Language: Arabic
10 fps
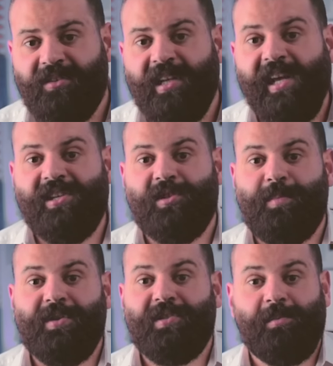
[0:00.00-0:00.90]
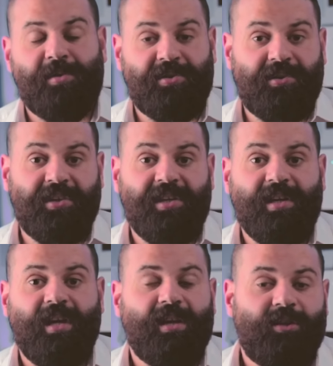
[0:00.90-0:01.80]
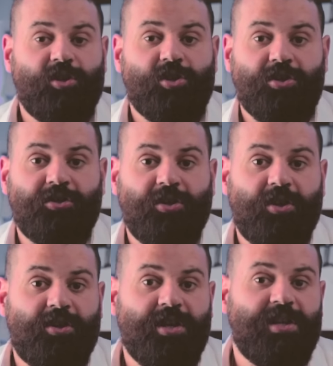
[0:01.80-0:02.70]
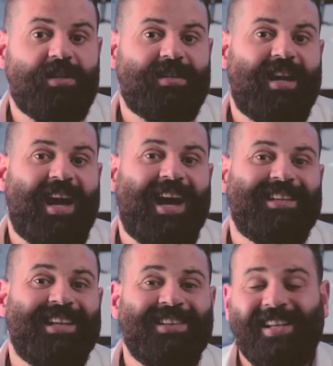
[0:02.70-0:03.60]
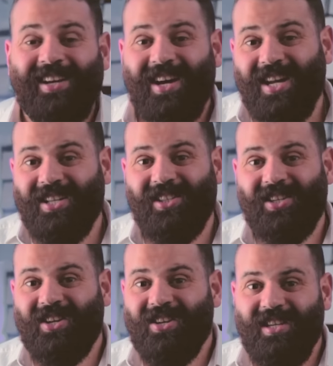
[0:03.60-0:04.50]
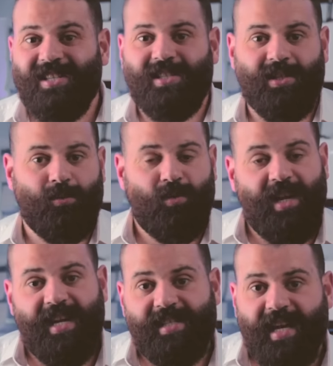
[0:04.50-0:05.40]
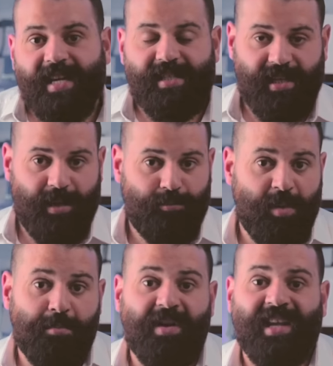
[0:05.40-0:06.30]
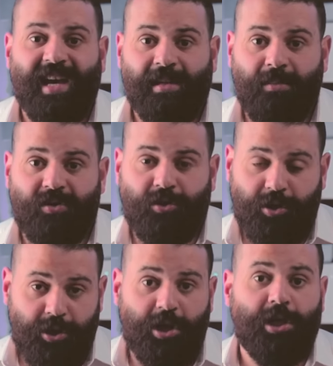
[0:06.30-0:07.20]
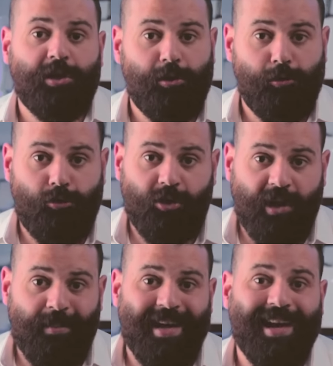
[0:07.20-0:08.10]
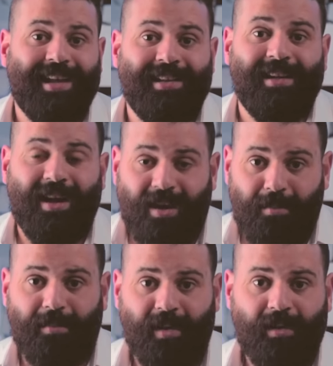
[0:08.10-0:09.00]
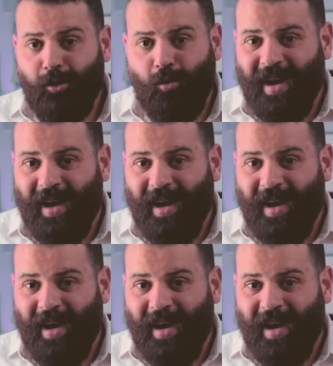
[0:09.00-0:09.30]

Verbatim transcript: الديلي اكسبريس البريطانية نشرت تقرير عن ان الغرض الرئيسي والاساسي من بناء المصريين القدماء للهرم انه